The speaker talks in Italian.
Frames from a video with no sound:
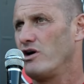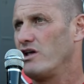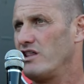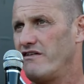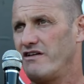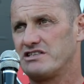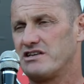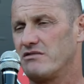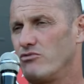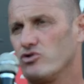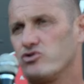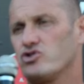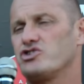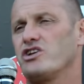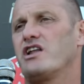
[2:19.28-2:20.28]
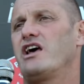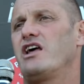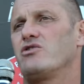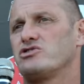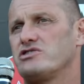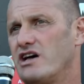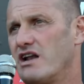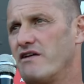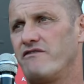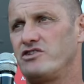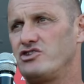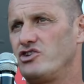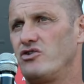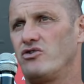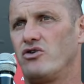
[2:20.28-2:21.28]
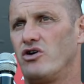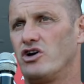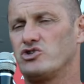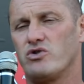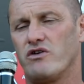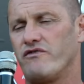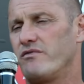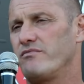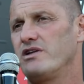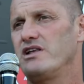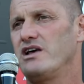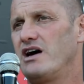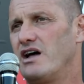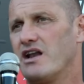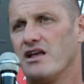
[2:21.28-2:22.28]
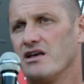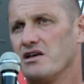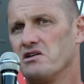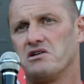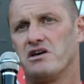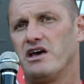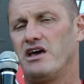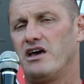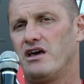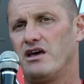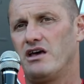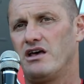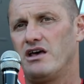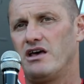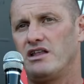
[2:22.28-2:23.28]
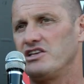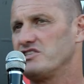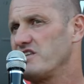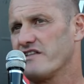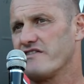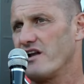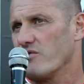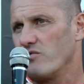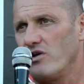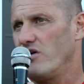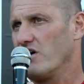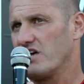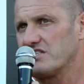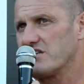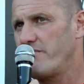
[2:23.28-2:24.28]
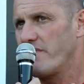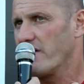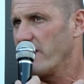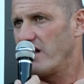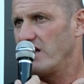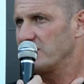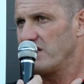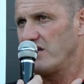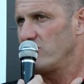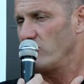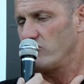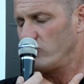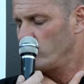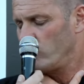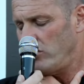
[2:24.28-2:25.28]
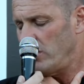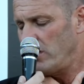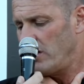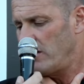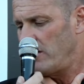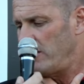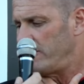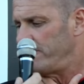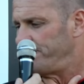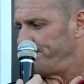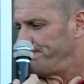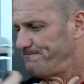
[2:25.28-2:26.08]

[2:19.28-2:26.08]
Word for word: deve essere molto sereno, stare vicino ai suoi familiari e, eh, e di stare tranquillo anche se perderà 7-8 giorni di ritiro.